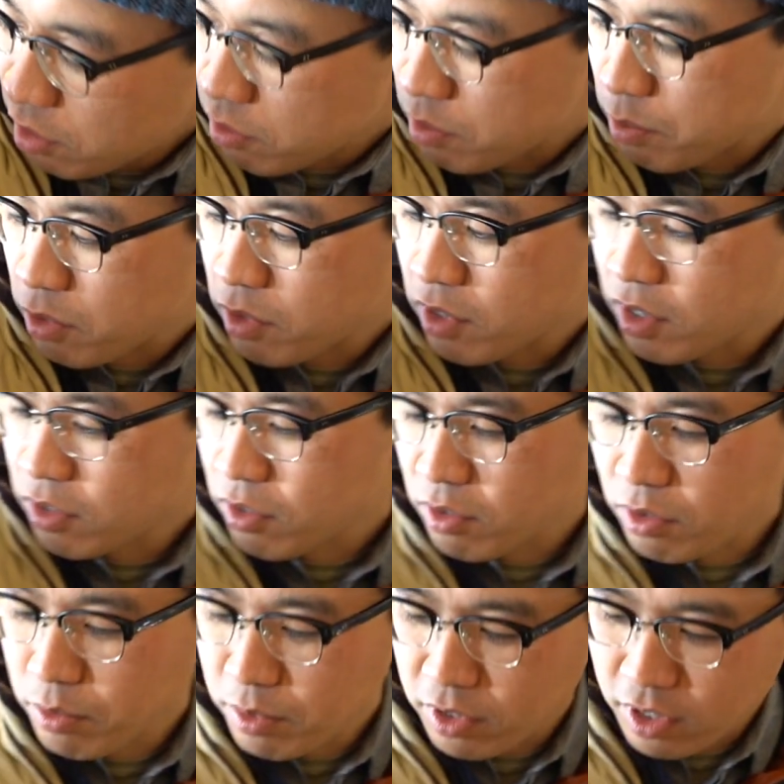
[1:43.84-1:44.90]
んていうモデルかちょっ
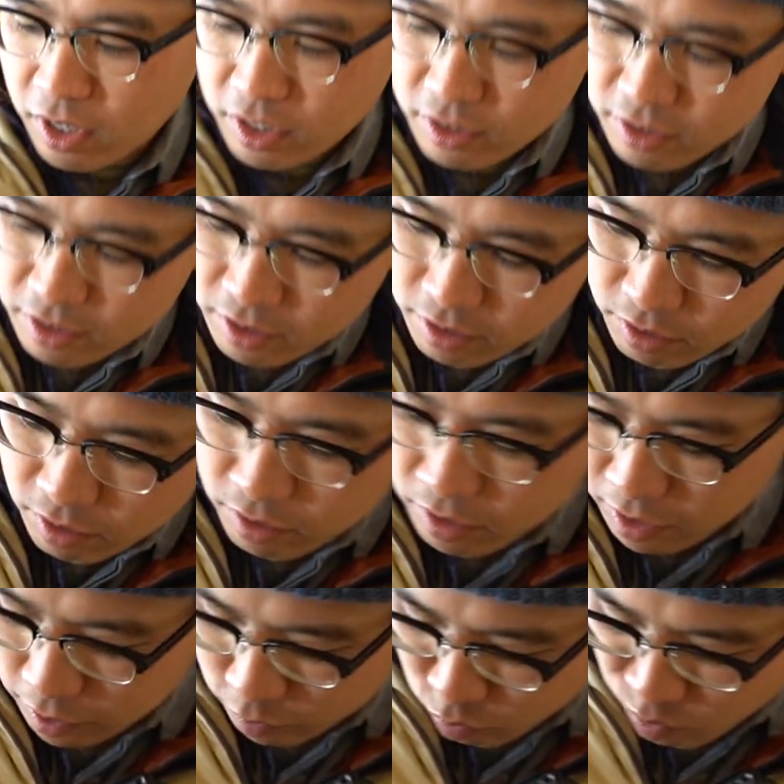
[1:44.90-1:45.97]
と覚えてないんですけど、
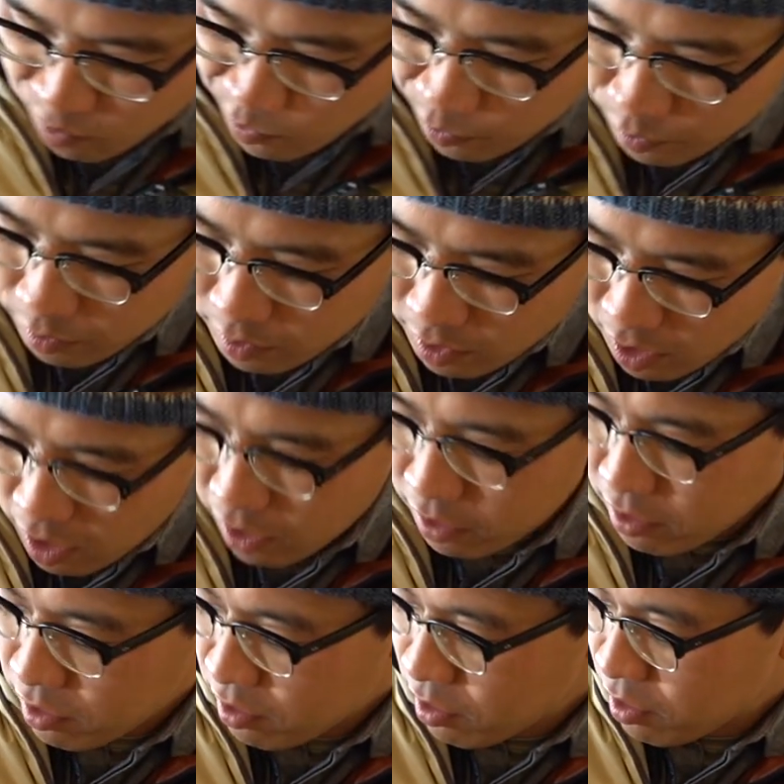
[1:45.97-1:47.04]
はい、
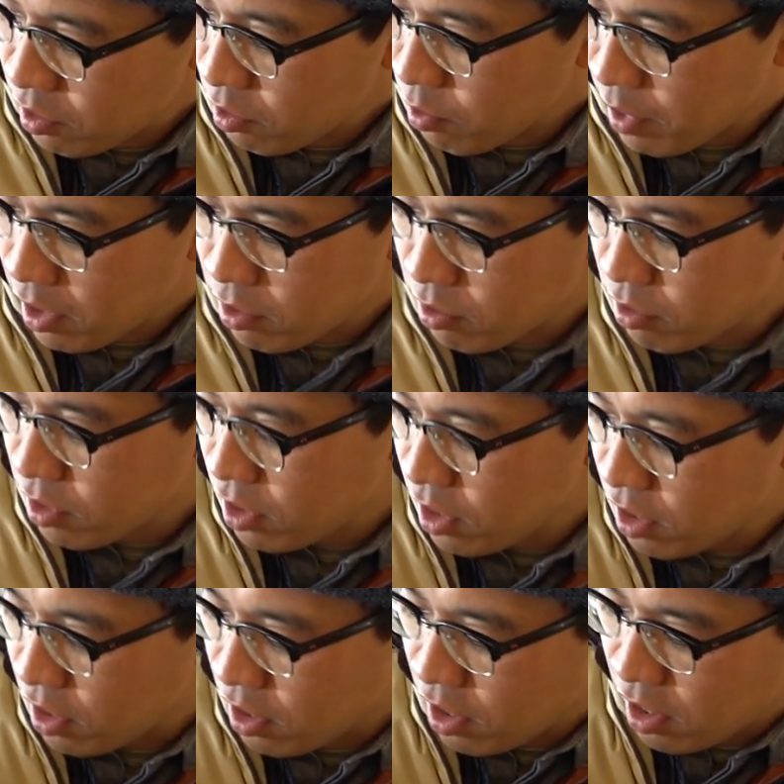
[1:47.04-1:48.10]
のバッグ
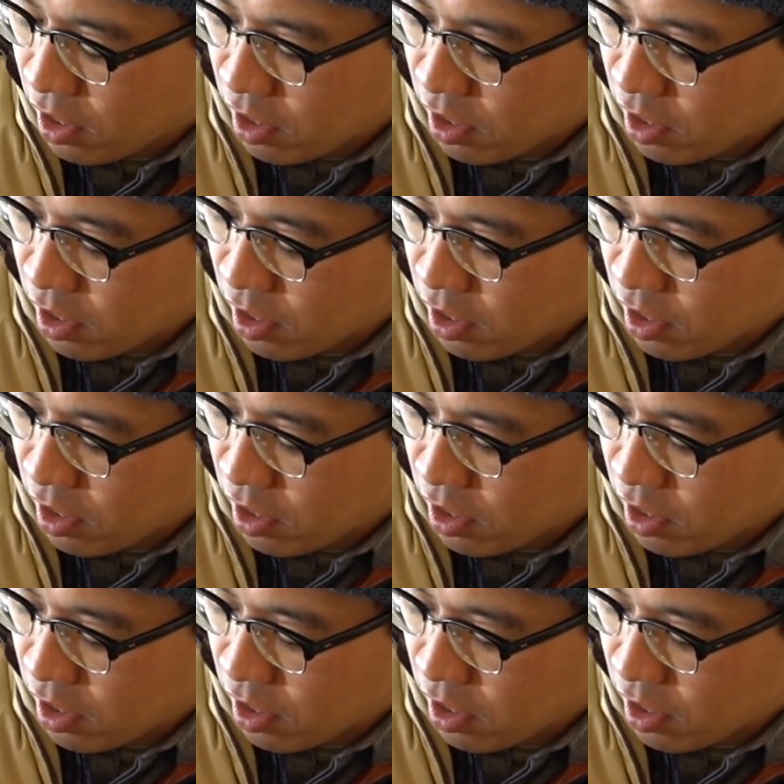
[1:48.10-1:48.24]
に、